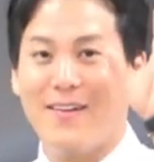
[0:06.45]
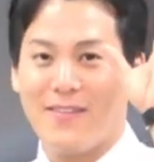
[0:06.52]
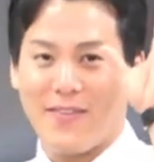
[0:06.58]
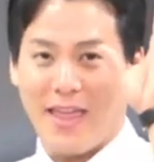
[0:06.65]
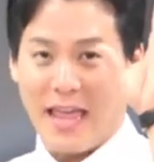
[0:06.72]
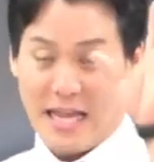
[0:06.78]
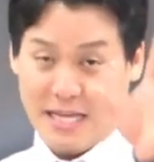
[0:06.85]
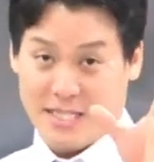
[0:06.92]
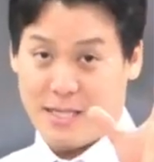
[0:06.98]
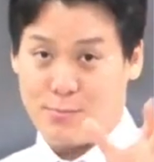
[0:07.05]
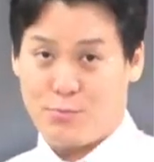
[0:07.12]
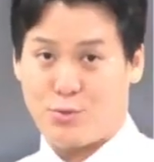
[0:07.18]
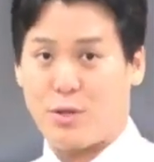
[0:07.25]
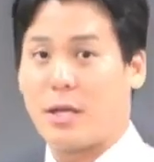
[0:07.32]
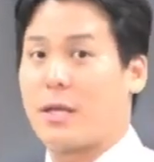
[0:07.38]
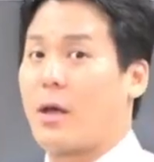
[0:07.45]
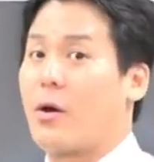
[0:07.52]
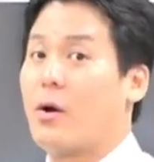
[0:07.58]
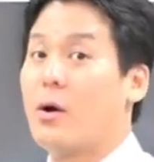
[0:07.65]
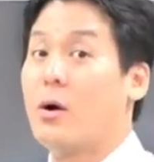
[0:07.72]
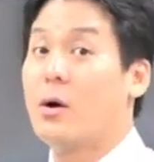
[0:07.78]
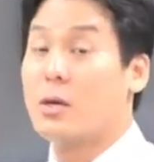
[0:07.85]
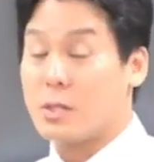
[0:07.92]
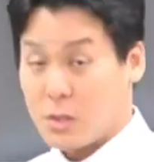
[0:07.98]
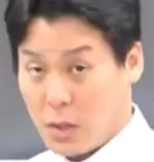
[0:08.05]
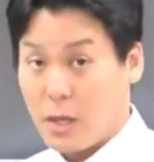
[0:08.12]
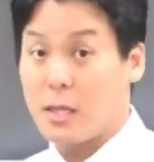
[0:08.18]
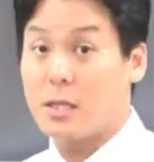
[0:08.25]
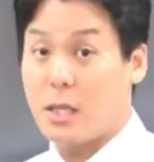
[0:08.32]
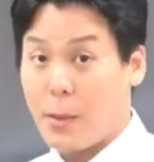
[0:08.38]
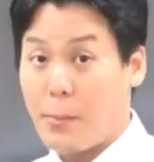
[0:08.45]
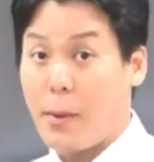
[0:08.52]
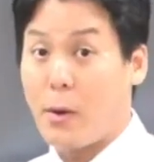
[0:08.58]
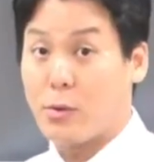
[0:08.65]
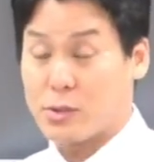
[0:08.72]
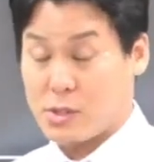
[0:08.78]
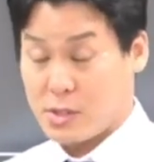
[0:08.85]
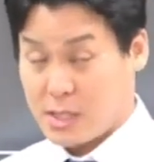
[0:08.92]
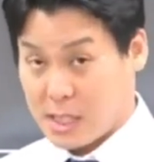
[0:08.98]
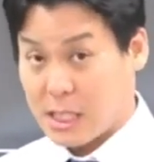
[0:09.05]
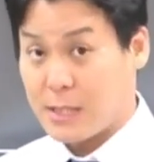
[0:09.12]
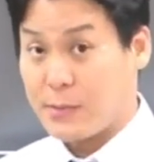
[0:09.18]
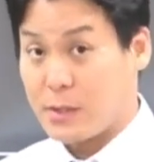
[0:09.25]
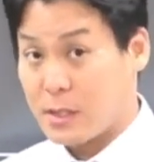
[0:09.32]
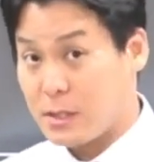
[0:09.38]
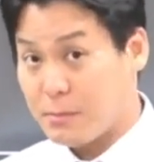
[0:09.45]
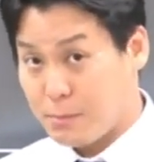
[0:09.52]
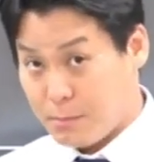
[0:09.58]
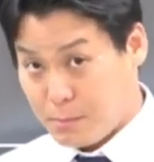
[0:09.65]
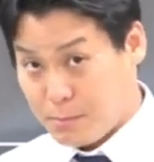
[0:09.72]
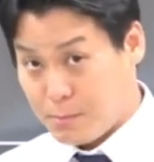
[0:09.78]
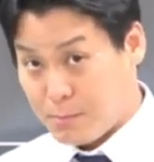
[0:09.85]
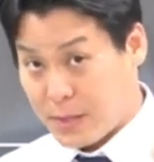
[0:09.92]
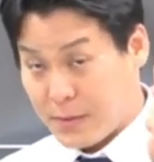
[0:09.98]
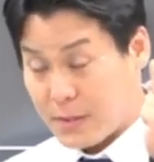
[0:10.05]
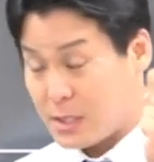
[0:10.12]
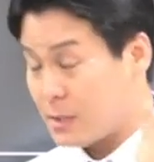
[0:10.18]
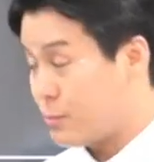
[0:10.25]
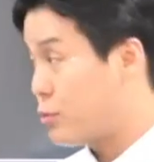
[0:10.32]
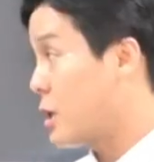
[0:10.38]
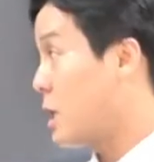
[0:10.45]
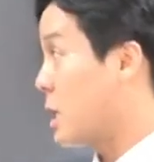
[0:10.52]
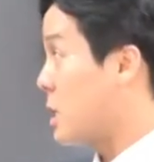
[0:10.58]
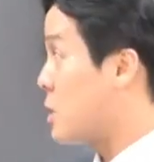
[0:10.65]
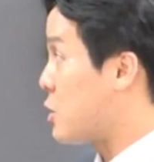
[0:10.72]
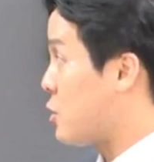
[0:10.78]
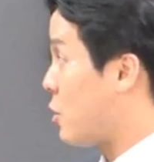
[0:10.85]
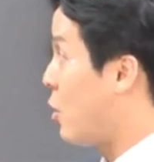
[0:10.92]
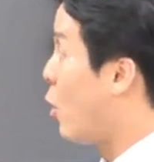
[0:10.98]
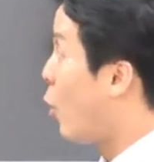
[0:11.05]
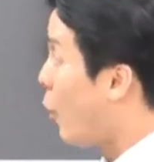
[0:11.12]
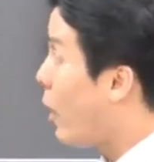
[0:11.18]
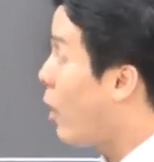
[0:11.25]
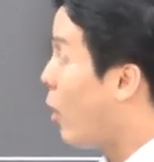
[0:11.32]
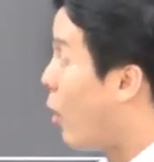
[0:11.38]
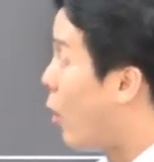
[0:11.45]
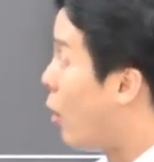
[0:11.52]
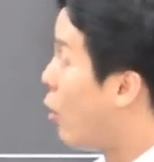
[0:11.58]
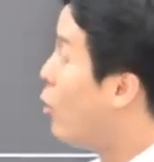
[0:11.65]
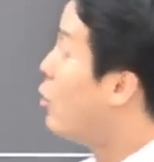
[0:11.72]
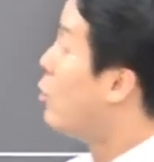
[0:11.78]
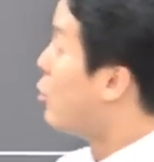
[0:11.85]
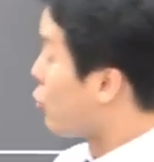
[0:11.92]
네, 이제 풀어야 돼요. 저한테 배우셨던 제자님들은 반드시 풀어야 되겠죠. 왜요?